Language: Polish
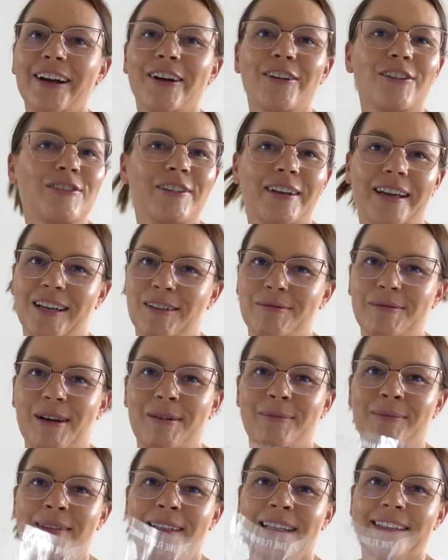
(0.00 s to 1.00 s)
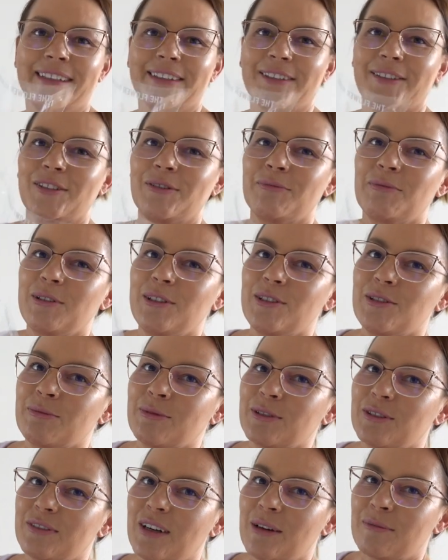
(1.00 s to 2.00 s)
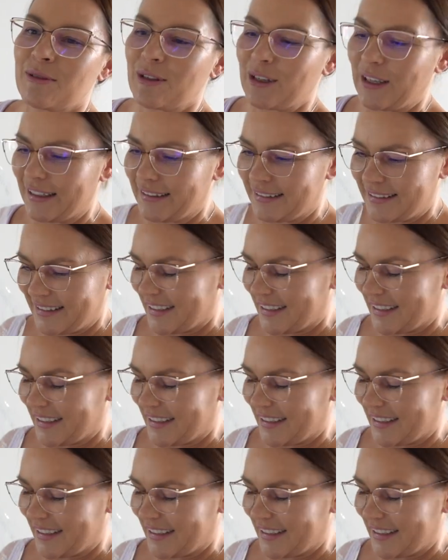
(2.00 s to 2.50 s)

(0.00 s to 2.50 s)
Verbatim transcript: Uwielbiam, dlatego kupiliśmy dwa bukiety,